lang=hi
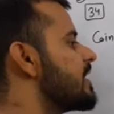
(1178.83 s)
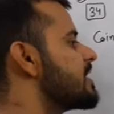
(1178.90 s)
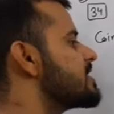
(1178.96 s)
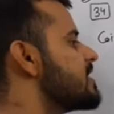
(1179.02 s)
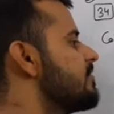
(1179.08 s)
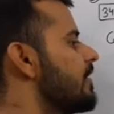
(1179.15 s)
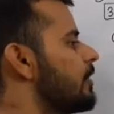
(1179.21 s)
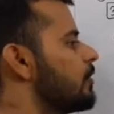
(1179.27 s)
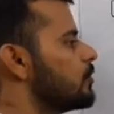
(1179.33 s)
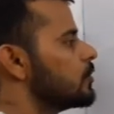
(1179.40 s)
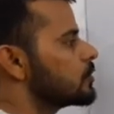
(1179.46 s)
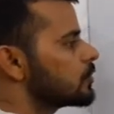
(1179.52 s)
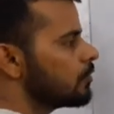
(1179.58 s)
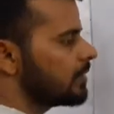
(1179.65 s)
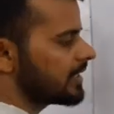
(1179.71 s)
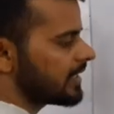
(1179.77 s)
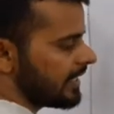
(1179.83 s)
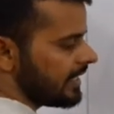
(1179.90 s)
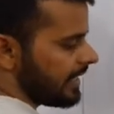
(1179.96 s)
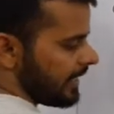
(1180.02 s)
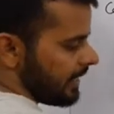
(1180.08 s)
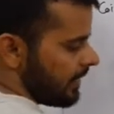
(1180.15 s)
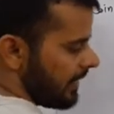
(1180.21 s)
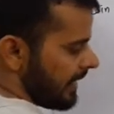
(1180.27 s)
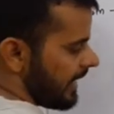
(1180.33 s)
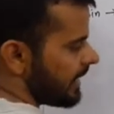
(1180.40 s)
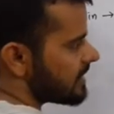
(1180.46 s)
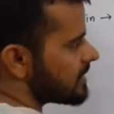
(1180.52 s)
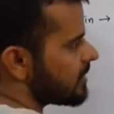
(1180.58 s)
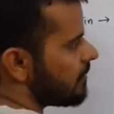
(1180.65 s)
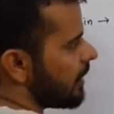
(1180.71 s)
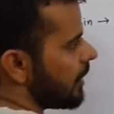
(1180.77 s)
एक्स की वैल्यू दोस्तों बतानी है
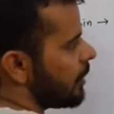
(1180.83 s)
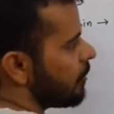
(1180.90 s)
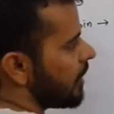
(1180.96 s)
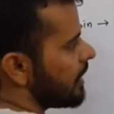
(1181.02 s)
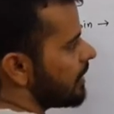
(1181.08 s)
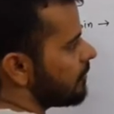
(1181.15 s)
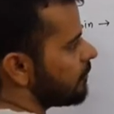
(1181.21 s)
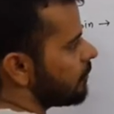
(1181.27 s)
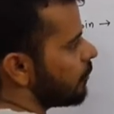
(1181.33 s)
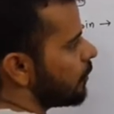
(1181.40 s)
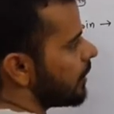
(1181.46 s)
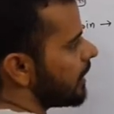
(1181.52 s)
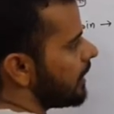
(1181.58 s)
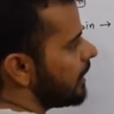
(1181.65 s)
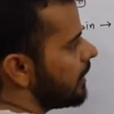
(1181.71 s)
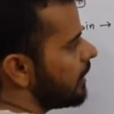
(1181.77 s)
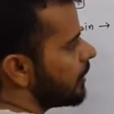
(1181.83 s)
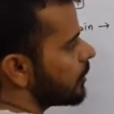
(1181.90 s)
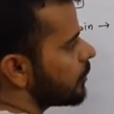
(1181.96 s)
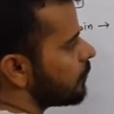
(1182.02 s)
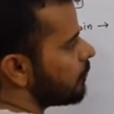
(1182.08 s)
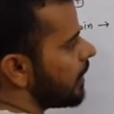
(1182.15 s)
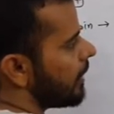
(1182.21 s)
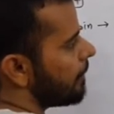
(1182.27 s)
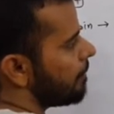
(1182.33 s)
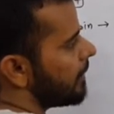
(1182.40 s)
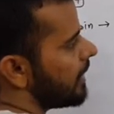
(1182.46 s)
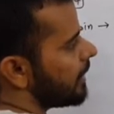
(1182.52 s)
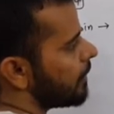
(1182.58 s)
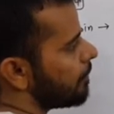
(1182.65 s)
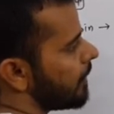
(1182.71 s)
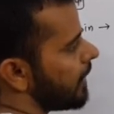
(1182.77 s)
एक्स की वैल्यू आई है फोर्टी तो फाइव
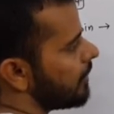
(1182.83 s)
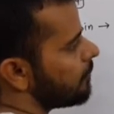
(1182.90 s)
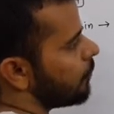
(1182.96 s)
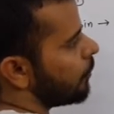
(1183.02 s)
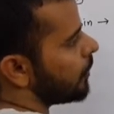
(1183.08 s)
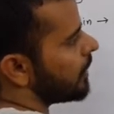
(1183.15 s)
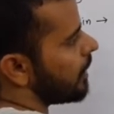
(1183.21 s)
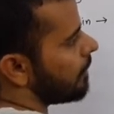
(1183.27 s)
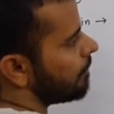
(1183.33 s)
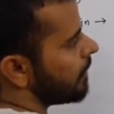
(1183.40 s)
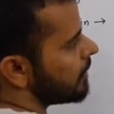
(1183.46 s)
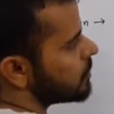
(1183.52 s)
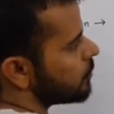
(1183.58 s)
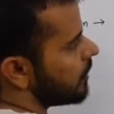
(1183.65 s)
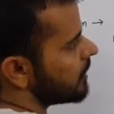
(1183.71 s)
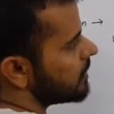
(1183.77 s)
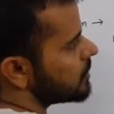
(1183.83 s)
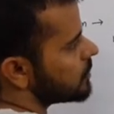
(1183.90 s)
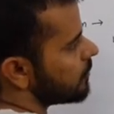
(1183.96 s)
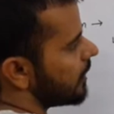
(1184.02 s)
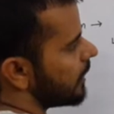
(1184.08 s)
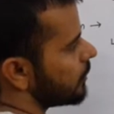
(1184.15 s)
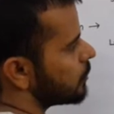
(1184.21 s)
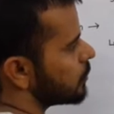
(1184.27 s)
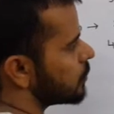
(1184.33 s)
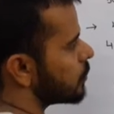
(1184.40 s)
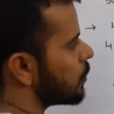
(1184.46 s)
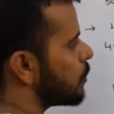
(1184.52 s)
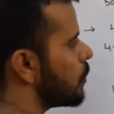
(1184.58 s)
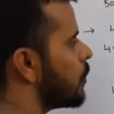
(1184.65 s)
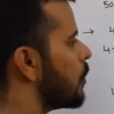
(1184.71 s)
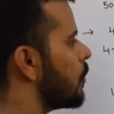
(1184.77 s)
मल्टीप्लाई फोर्टी आपका जो आंसर है
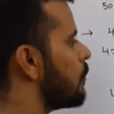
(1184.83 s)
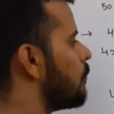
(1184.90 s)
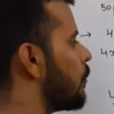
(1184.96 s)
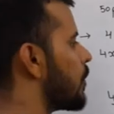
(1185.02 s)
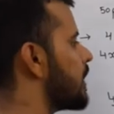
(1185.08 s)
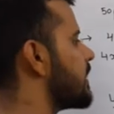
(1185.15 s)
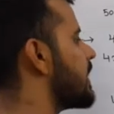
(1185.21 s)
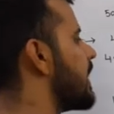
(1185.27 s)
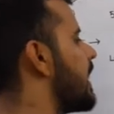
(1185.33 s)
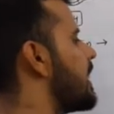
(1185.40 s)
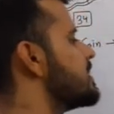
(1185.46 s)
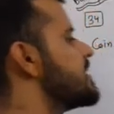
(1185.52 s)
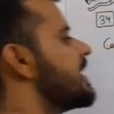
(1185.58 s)
दोस्तों वो कितना आ